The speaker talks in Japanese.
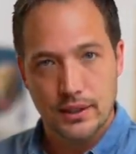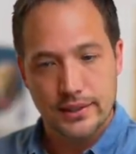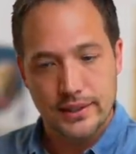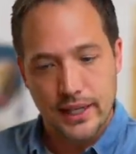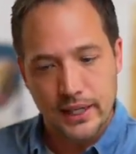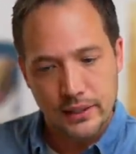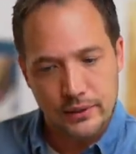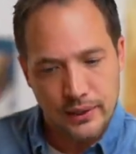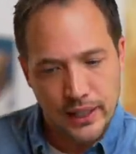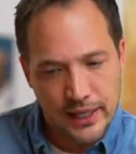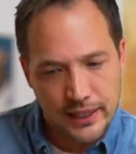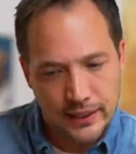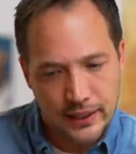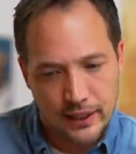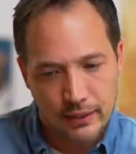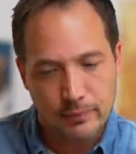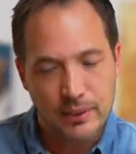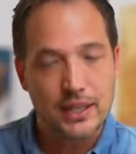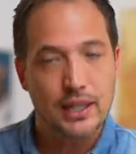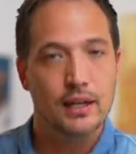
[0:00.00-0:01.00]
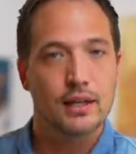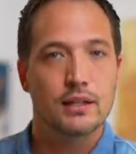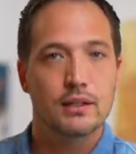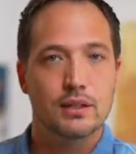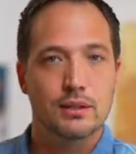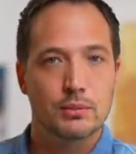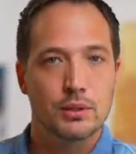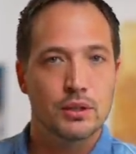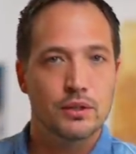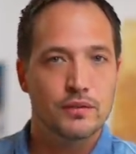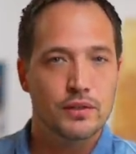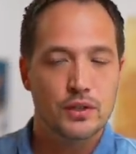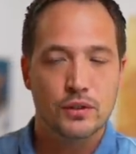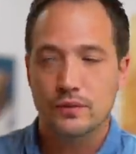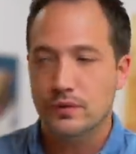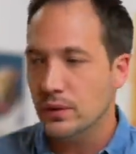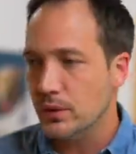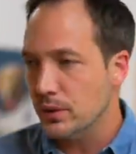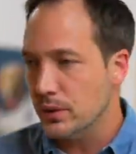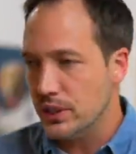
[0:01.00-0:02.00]
サイドラインから見て自分の
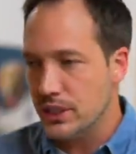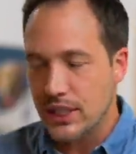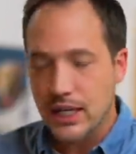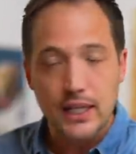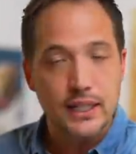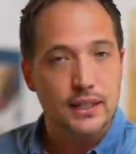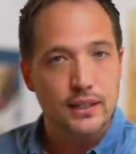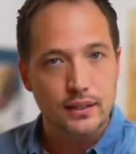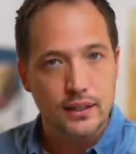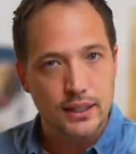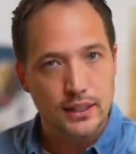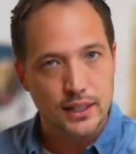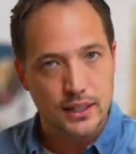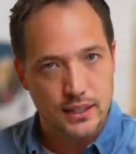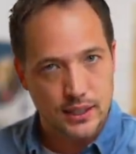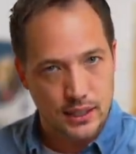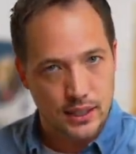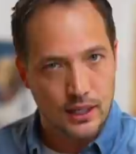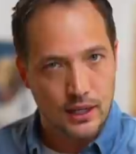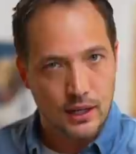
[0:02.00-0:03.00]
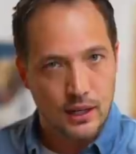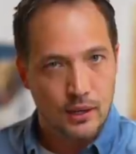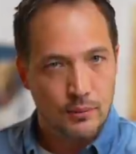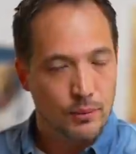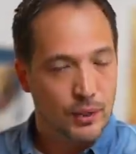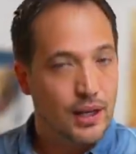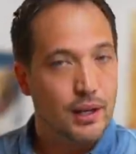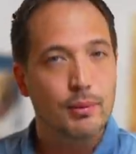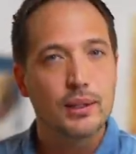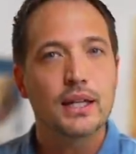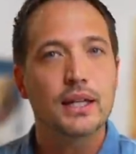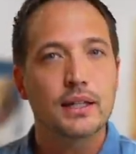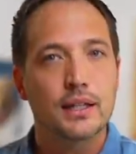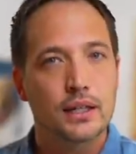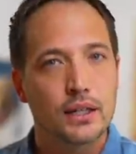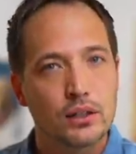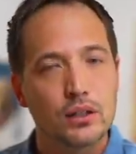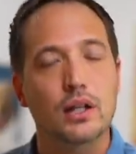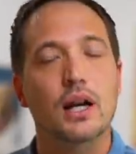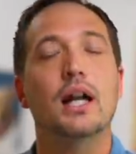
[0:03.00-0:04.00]
ビジョンをフォローしないっていう形を選べたん
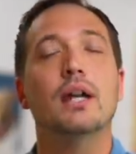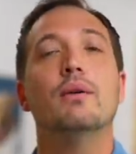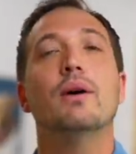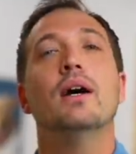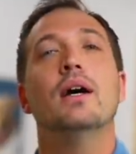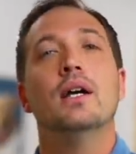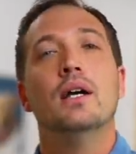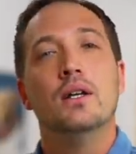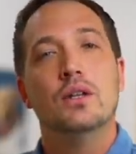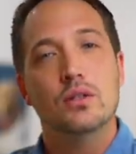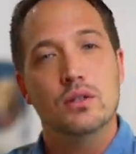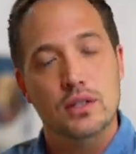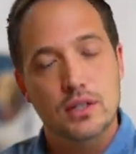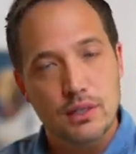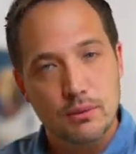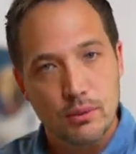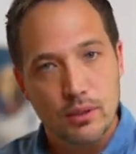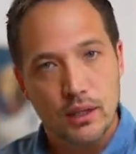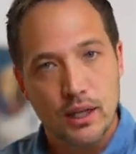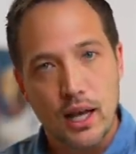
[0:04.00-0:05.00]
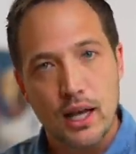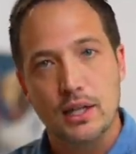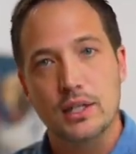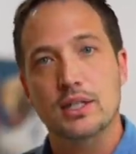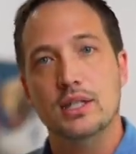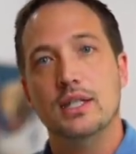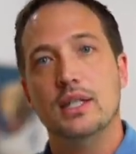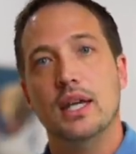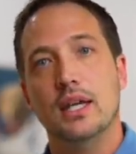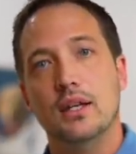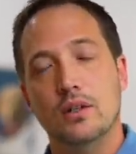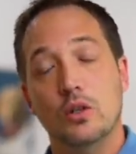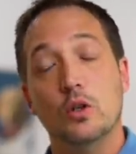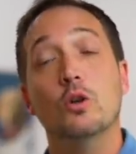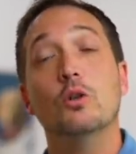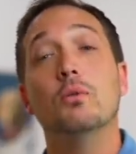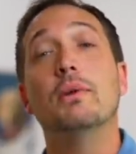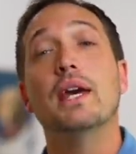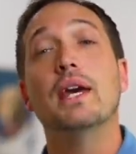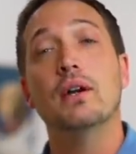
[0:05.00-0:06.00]
だけど、彼はその自分が知っている
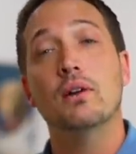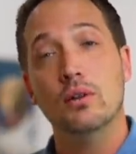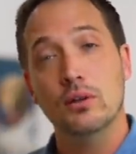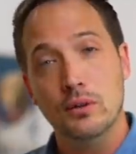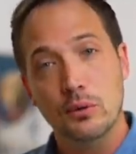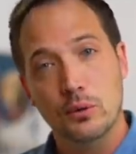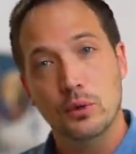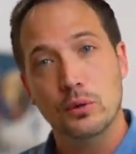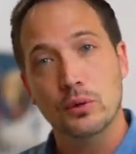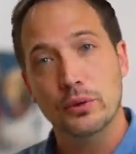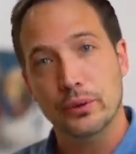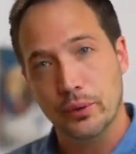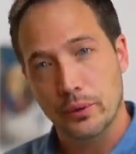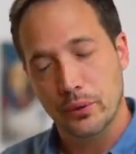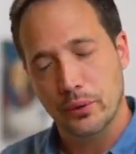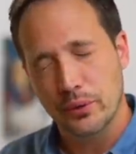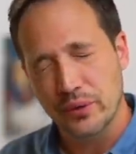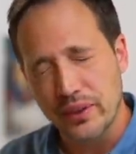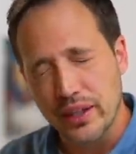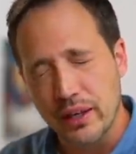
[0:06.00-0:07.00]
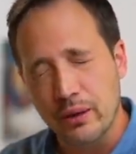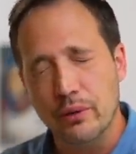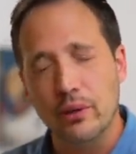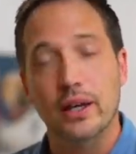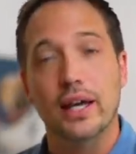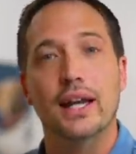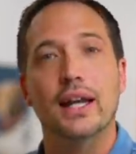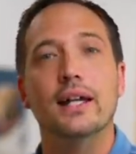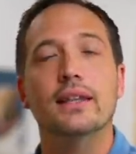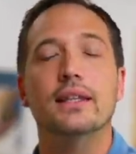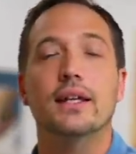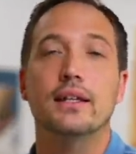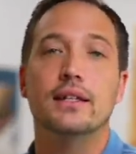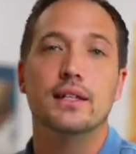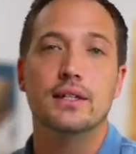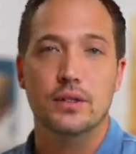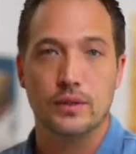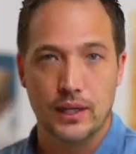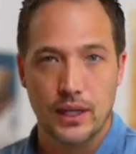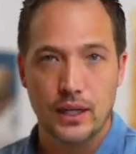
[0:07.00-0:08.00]
共鳴を、本音を選んだん
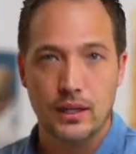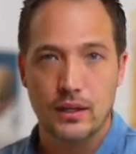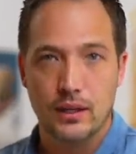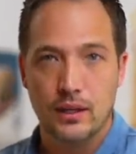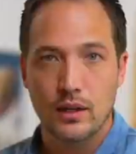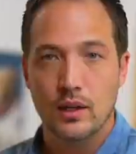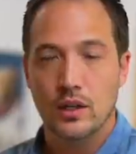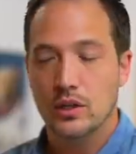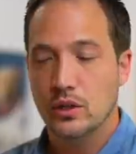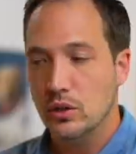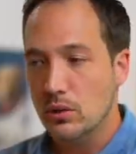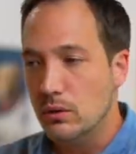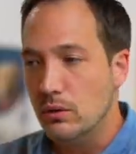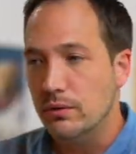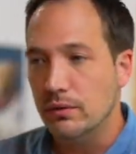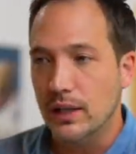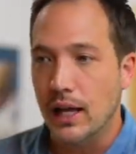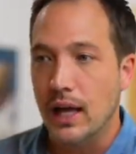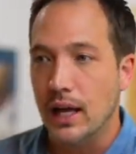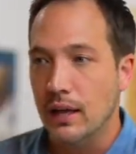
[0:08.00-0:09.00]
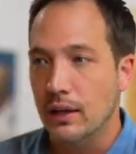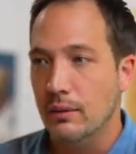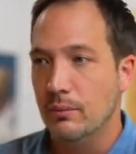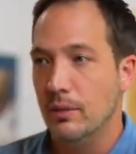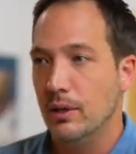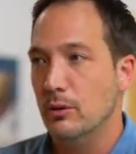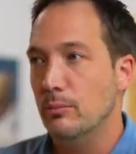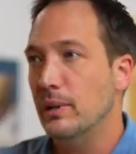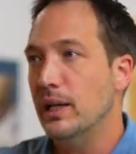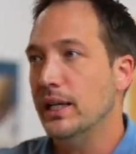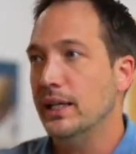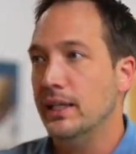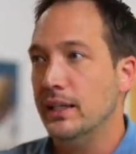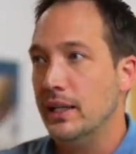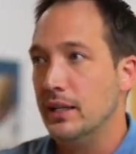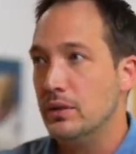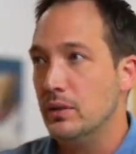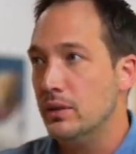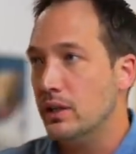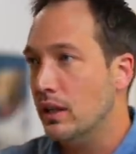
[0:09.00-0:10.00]
ですよね。恐怖が目の前にい
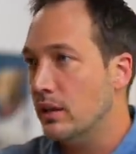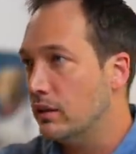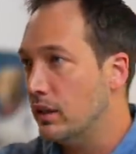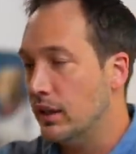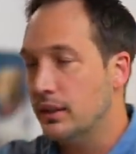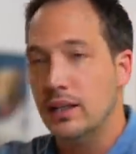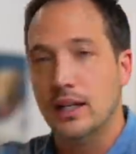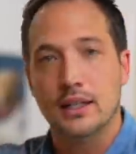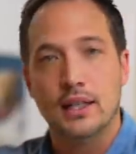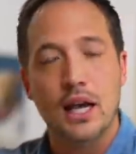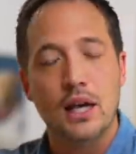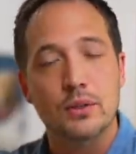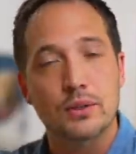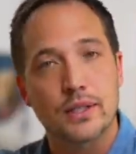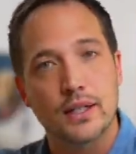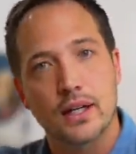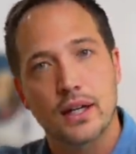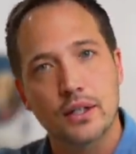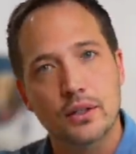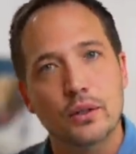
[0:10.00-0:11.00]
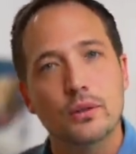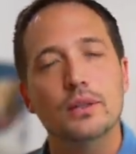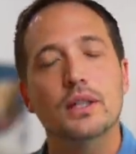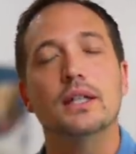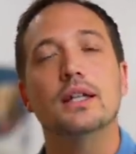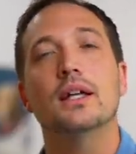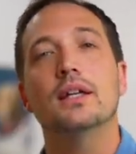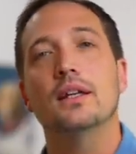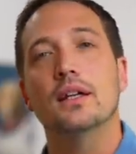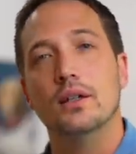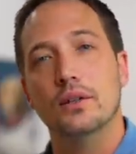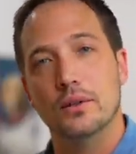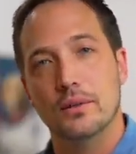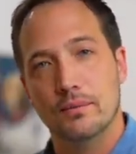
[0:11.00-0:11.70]
て、そんなのやったら逮捕されるよってきたんだ。